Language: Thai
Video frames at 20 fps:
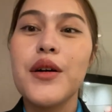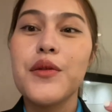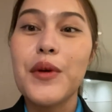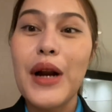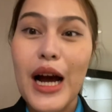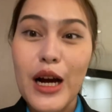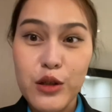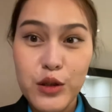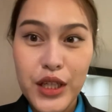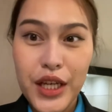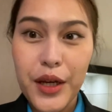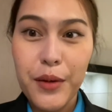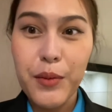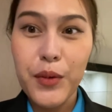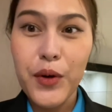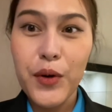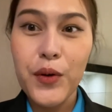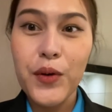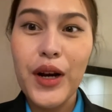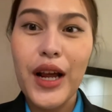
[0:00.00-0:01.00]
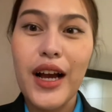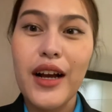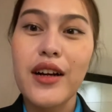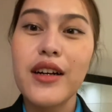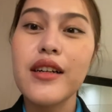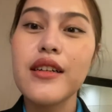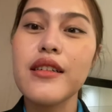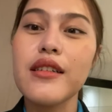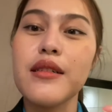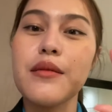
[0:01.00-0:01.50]
round table นะก็
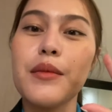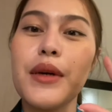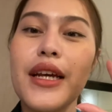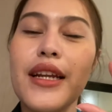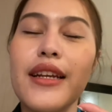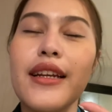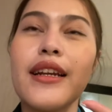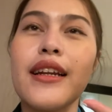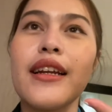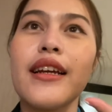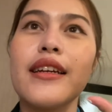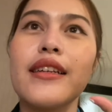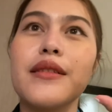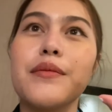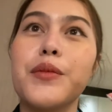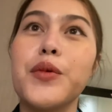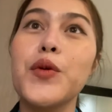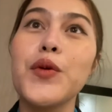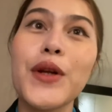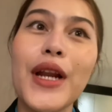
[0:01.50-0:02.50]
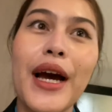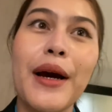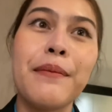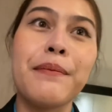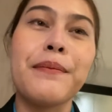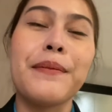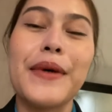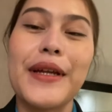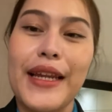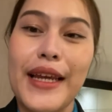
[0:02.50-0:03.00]
คือเหมือนผู้
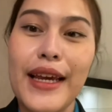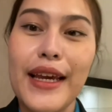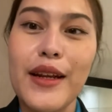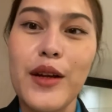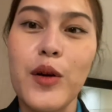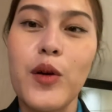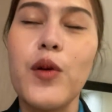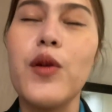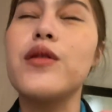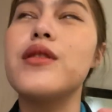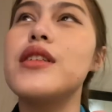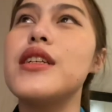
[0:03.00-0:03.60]
นำประเทศเนาะ